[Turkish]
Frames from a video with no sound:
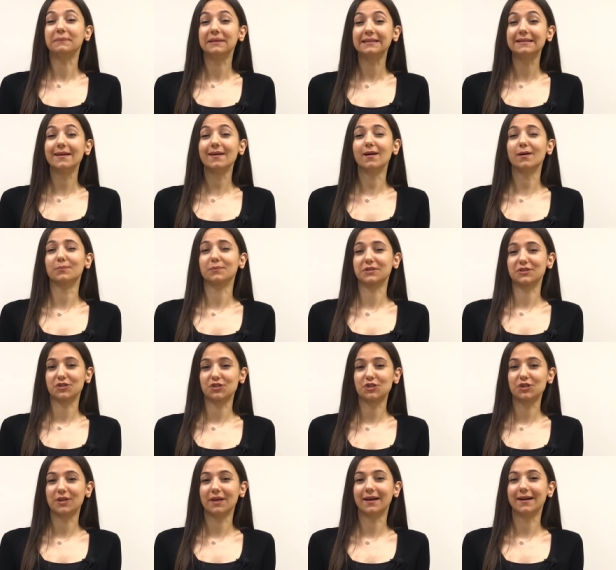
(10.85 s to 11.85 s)
mide
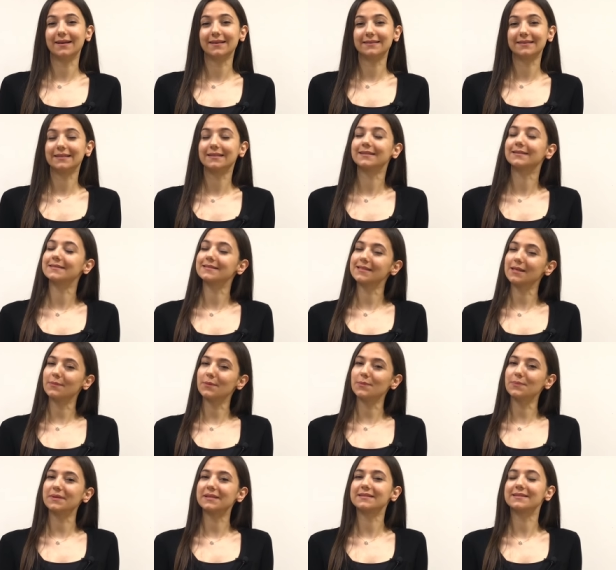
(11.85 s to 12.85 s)
yanması şikayetlerinin
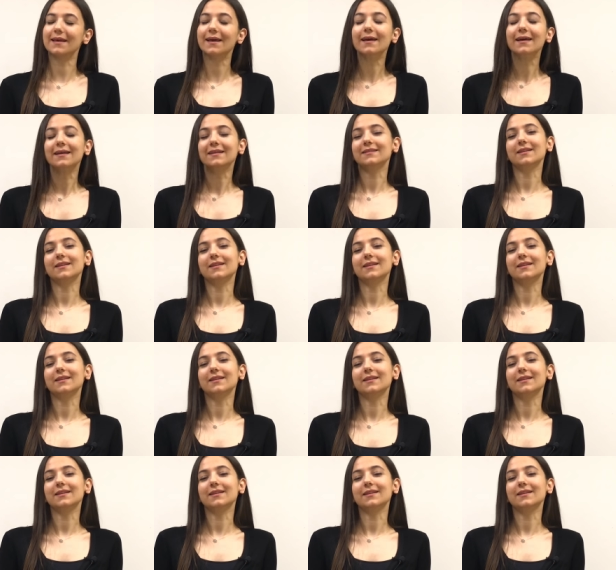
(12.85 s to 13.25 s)
sebebi ise